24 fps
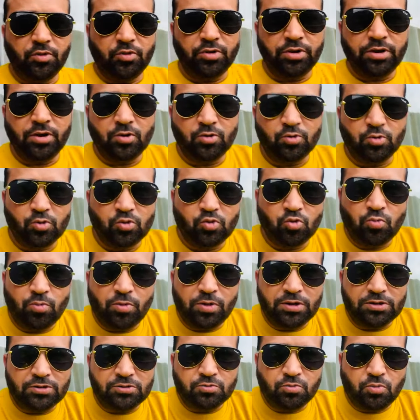ब्यूटी और दोस्तों
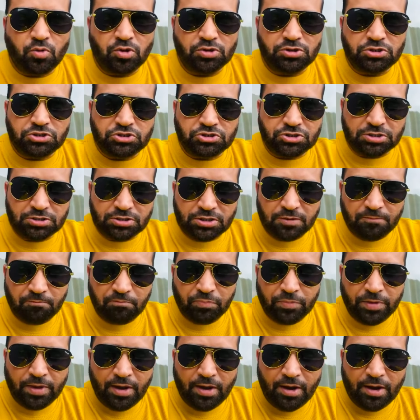बहुत बहुत ही शानदार
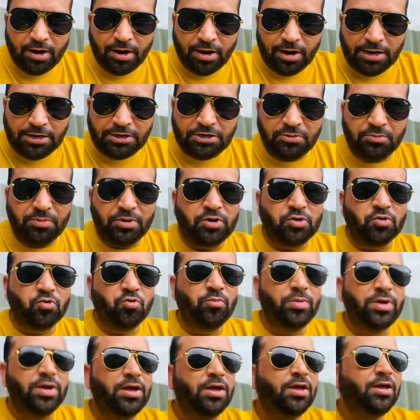अल्टीमेट
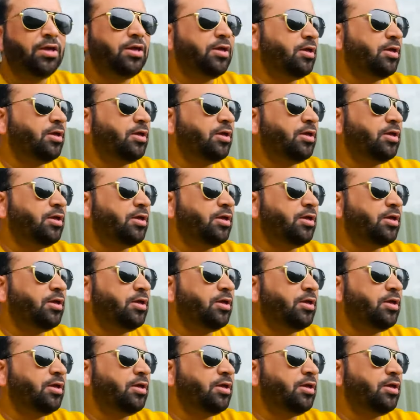रूम है